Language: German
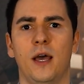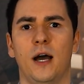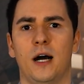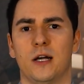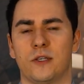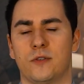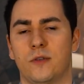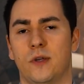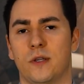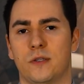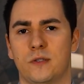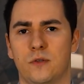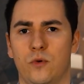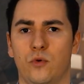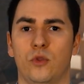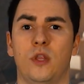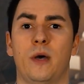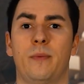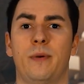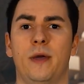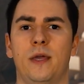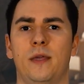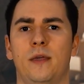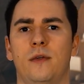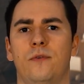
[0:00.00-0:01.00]
Also jetzt
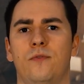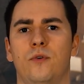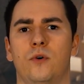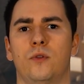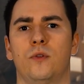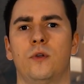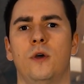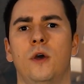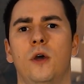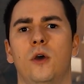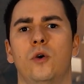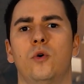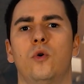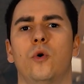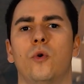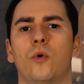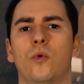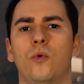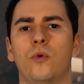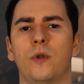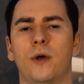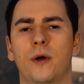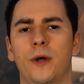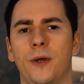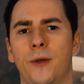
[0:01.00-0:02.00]
unabhängig von
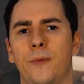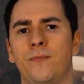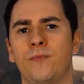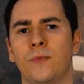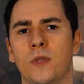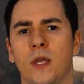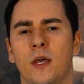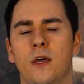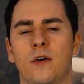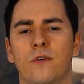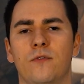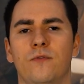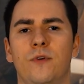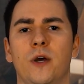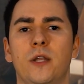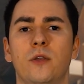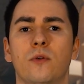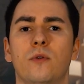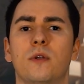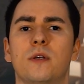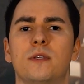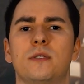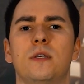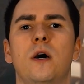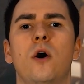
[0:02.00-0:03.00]
Corona. Wenn
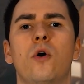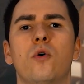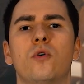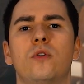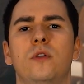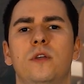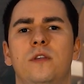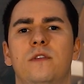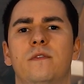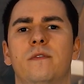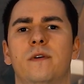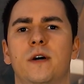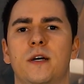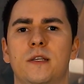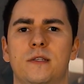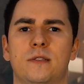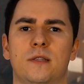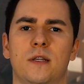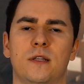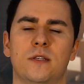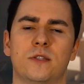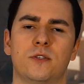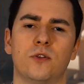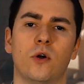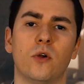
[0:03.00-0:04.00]
du das auch nicht weißt,
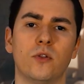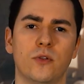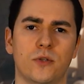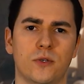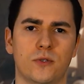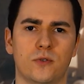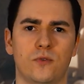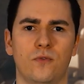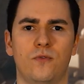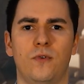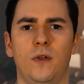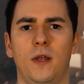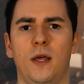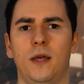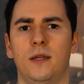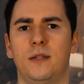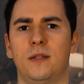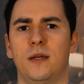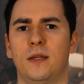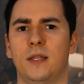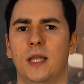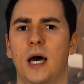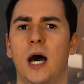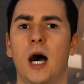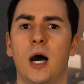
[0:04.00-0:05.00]
dann solltest du vielleicht
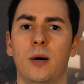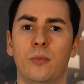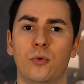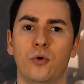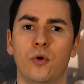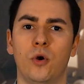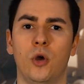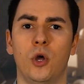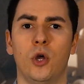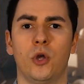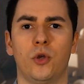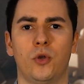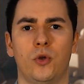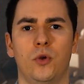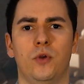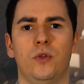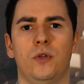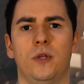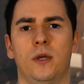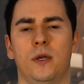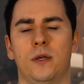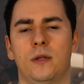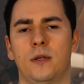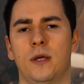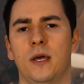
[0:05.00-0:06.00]
dein Abo
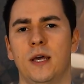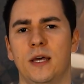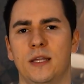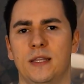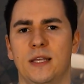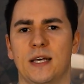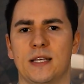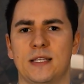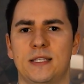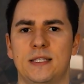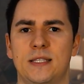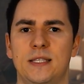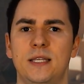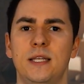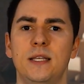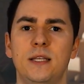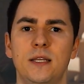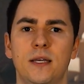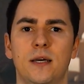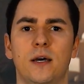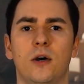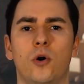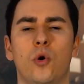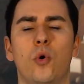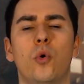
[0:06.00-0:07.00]
kündigen. Das zieht
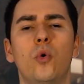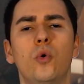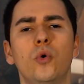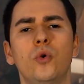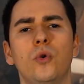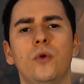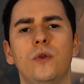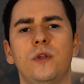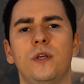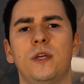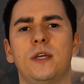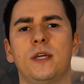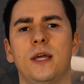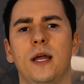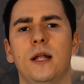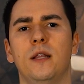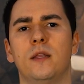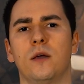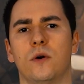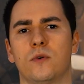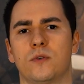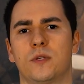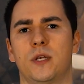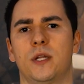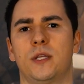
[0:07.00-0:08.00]
dir unnötig
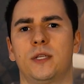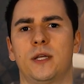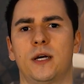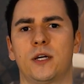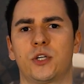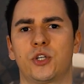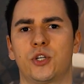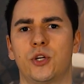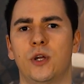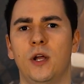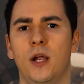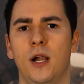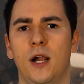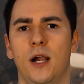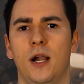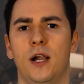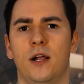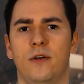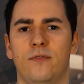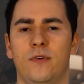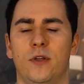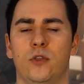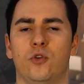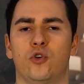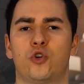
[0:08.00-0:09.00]
Geld aus der Tasche.
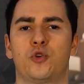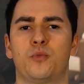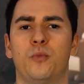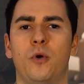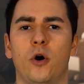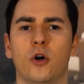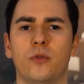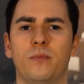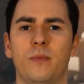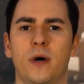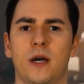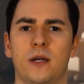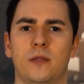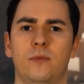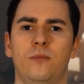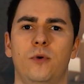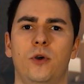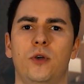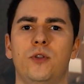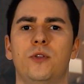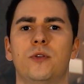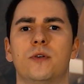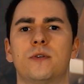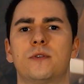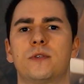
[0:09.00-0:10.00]
Wenn du Sport machen
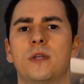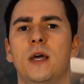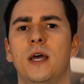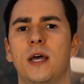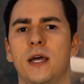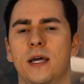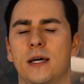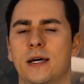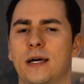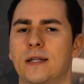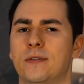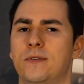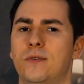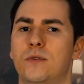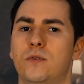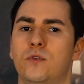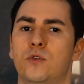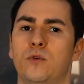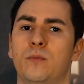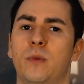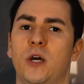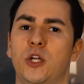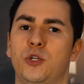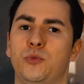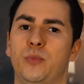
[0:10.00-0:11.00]
möchtest, kannst du
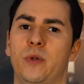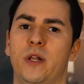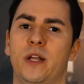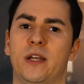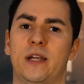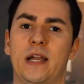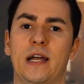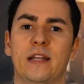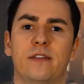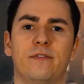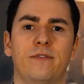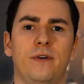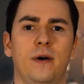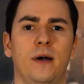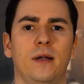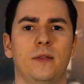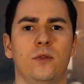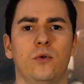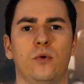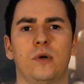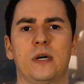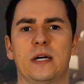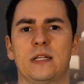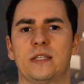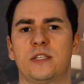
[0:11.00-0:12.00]
zum Beispiel Radfahren,
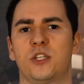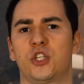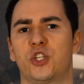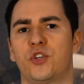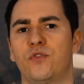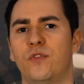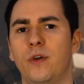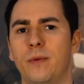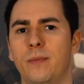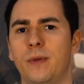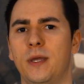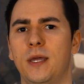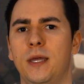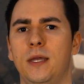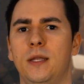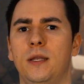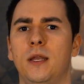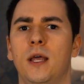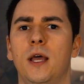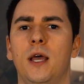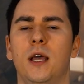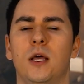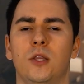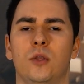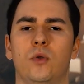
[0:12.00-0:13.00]
du kannst schwimmen
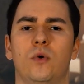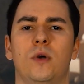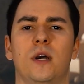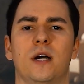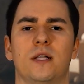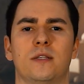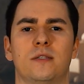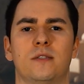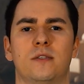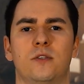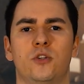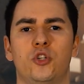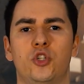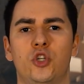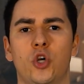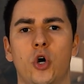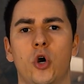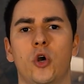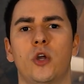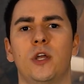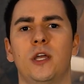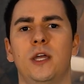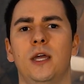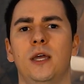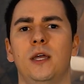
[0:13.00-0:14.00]
gehen, du kannst
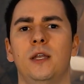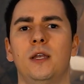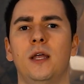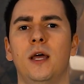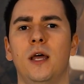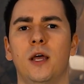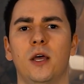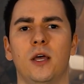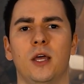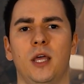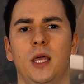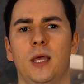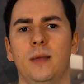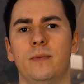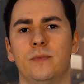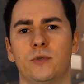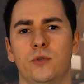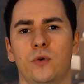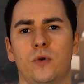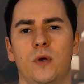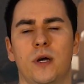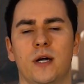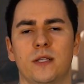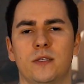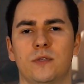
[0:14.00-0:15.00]
joggen gehen.
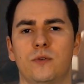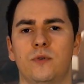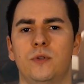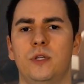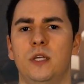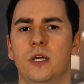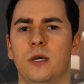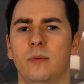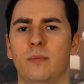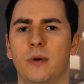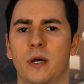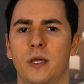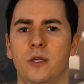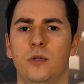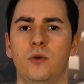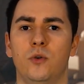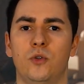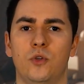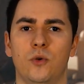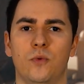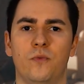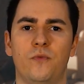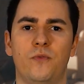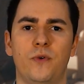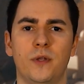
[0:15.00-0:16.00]
Ebenso kannst du dir bei
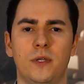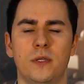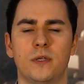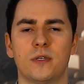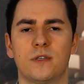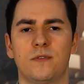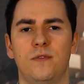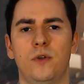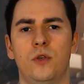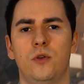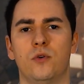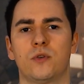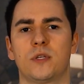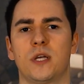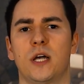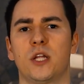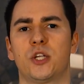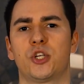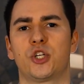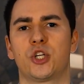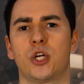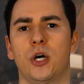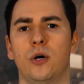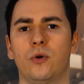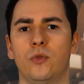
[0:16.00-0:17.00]
YouTube Fitness-Videos
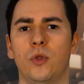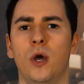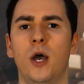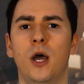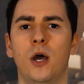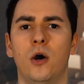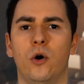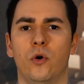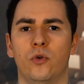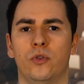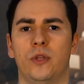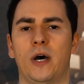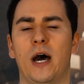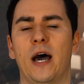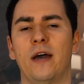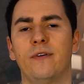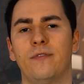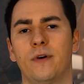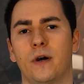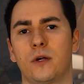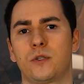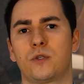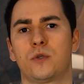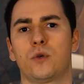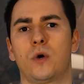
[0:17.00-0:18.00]
anschauen und
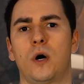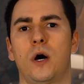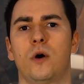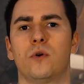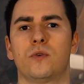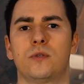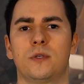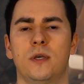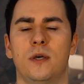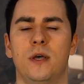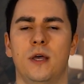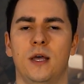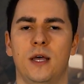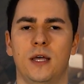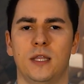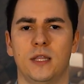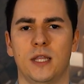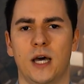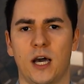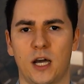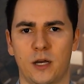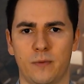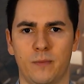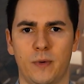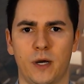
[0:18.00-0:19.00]
einfach zu Hause
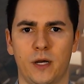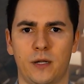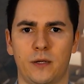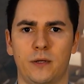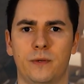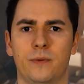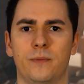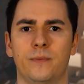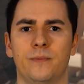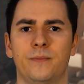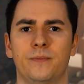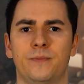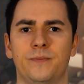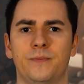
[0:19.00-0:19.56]
nachmachen.